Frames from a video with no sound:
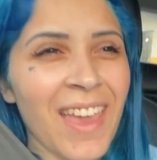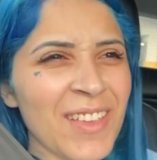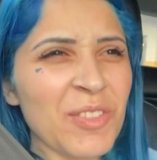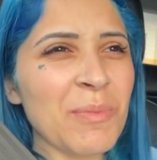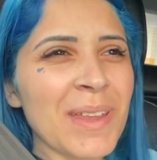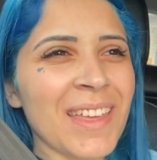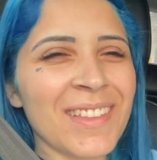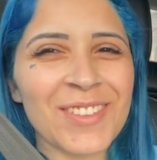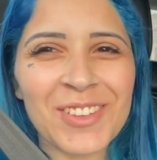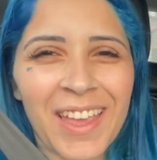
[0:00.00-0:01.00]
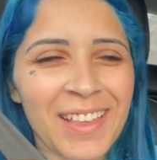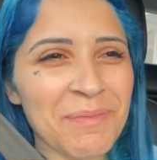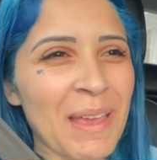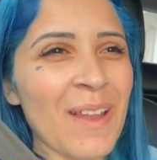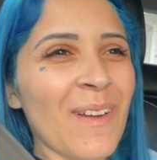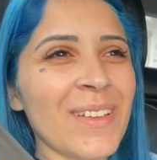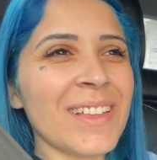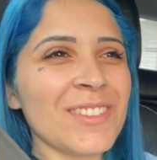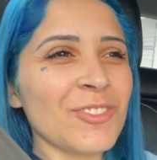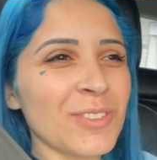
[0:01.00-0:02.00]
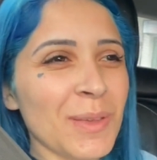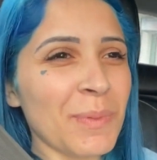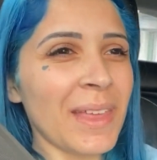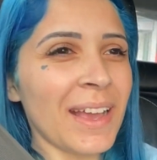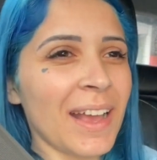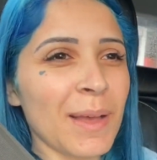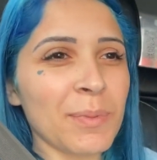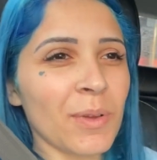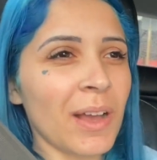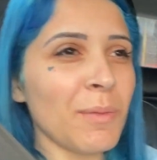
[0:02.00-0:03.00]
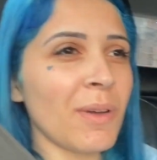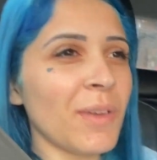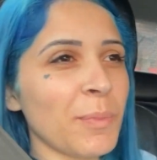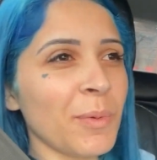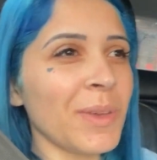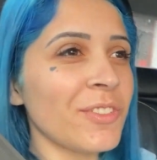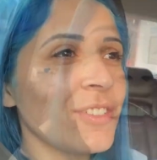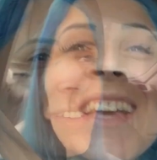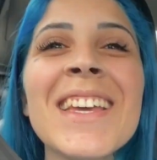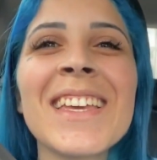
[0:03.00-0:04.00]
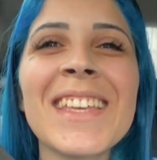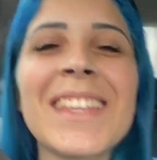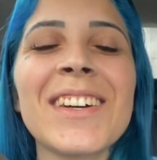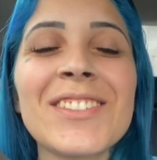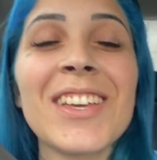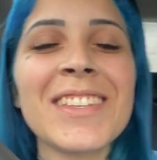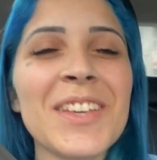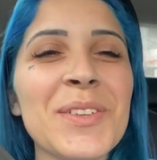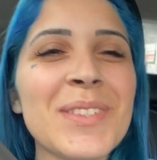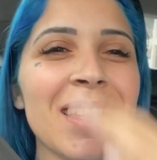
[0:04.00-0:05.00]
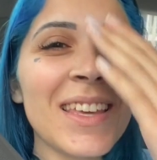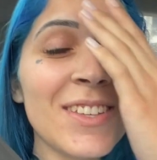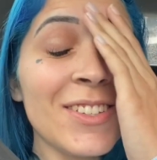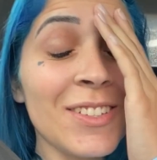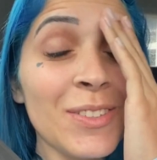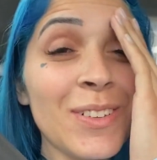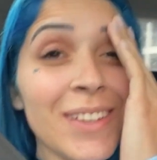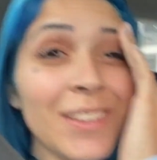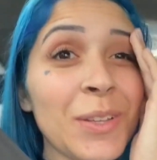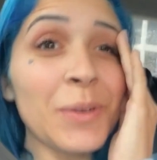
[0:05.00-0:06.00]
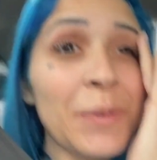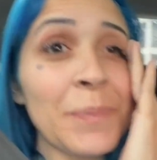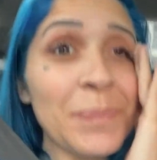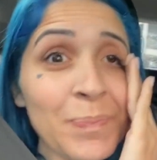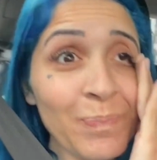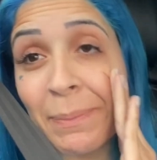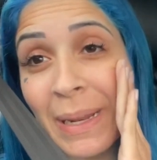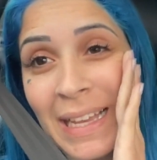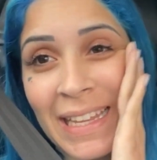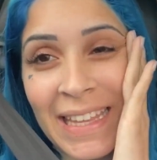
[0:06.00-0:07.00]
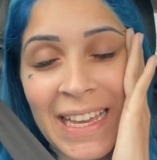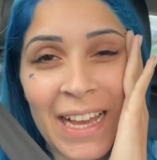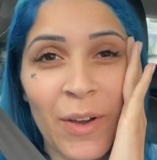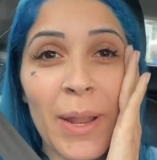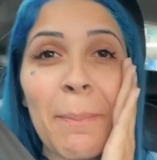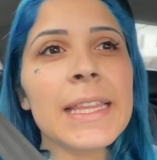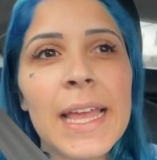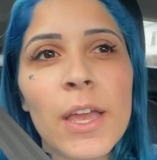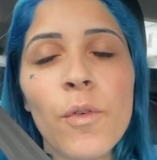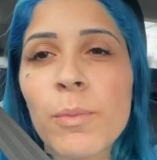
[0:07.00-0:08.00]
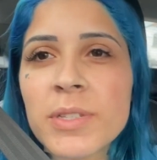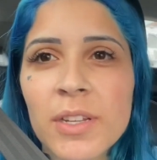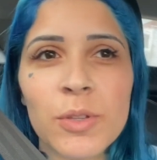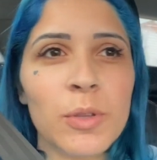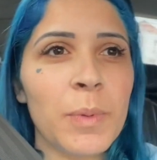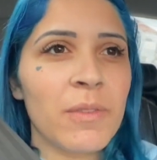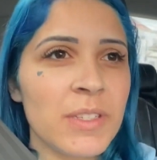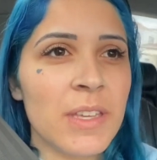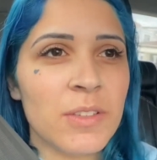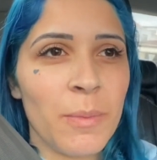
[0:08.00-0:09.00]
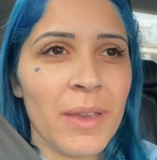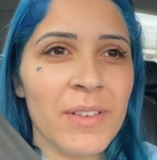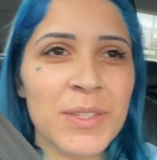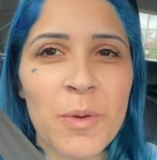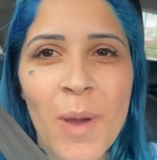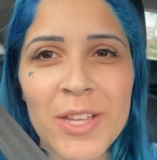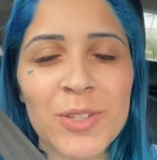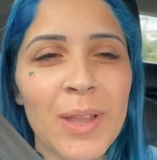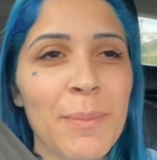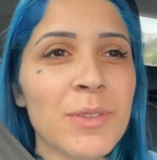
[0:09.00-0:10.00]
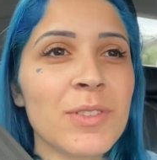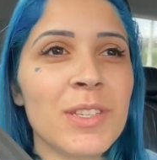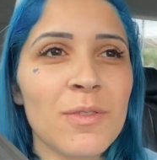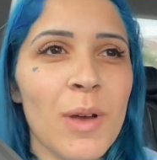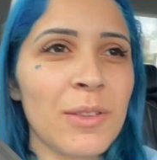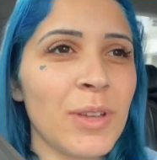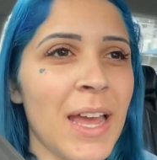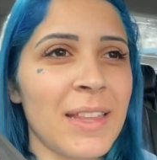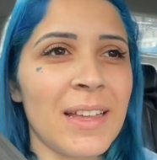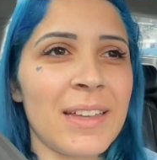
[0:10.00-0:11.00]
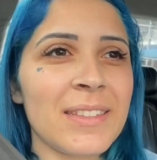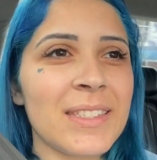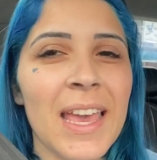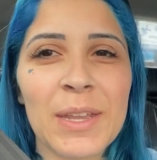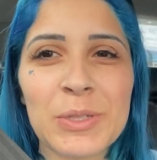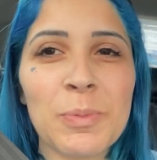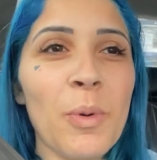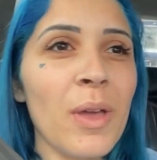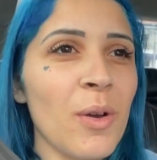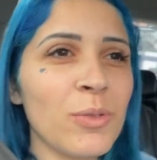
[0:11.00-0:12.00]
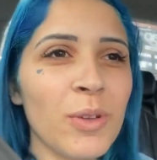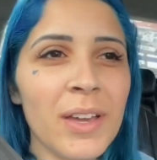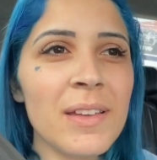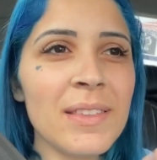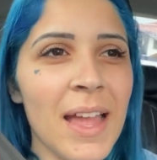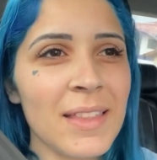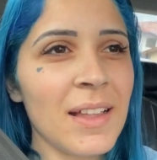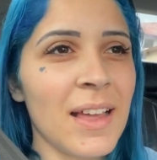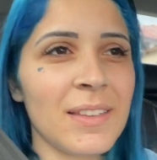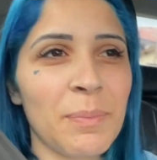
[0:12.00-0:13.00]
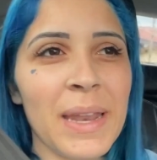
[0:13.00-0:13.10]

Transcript: É sobre isso, gente. Melhor coisa dessas coisas é poder cagar, porque eu cago uma vez por mês. Então, gente, é o seguinte, tô indo pra clínica agora. E daí eu vou mostrando tudo pra vocês, como é que vai ser o quartinho lá, mas vocês vão adorar, tá? Sério, tipo, eu tô encantada lá.